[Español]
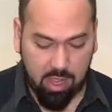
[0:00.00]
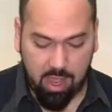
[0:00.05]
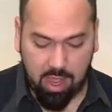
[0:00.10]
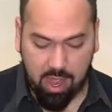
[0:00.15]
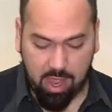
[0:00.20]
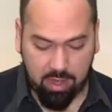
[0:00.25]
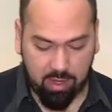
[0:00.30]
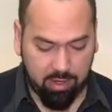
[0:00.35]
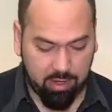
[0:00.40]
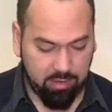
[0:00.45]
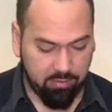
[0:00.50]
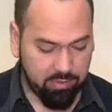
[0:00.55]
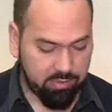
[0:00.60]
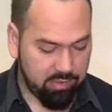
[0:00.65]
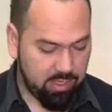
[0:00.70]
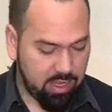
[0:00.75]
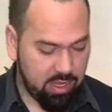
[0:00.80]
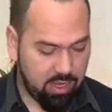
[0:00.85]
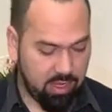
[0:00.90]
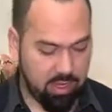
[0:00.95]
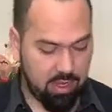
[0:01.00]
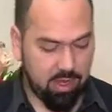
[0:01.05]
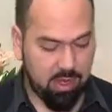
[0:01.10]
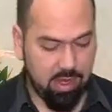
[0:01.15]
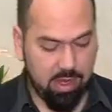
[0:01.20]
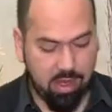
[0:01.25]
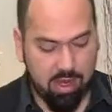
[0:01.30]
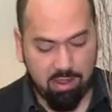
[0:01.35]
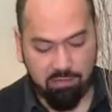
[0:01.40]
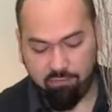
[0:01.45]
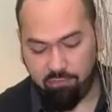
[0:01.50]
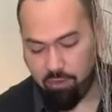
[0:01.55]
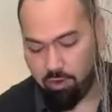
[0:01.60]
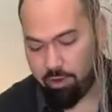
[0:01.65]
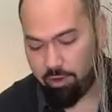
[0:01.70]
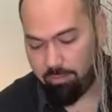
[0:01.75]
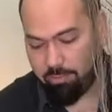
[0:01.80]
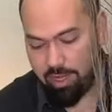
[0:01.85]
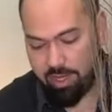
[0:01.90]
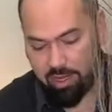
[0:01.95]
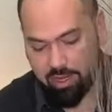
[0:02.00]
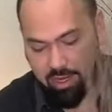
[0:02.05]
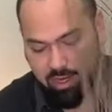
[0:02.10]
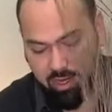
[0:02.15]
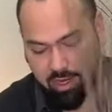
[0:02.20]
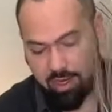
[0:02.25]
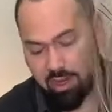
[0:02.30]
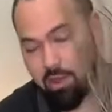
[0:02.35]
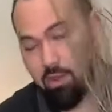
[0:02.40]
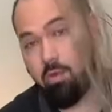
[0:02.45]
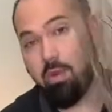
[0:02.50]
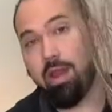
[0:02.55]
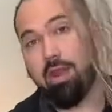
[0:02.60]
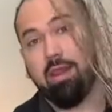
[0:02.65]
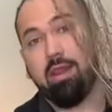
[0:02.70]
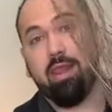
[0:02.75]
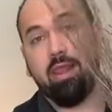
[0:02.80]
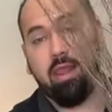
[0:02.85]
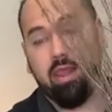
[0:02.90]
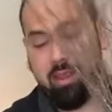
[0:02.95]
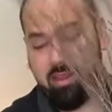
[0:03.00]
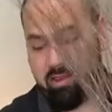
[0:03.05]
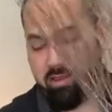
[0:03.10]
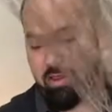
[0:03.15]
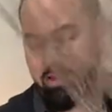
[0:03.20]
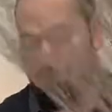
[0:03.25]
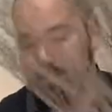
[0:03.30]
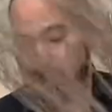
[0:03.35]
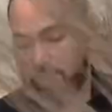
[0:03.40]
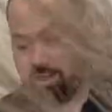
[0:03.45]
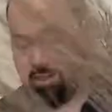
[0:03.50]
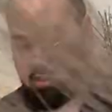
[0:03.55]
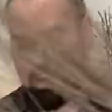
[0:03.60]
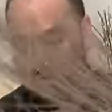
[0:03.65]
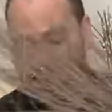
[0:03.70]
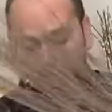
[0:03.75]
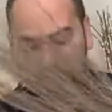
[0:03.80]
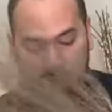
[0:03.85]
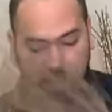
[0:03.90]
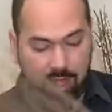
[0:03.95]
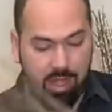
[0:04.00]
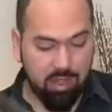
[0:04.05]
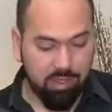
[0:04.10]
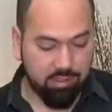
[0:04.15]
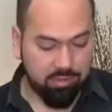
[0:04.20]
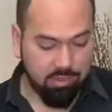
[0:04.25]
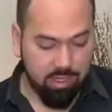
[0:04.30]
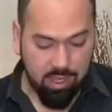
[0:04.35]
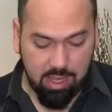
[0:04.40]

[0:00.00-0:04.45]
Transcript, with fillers: a revisar la forma en la cual estas van a estar ubicadas.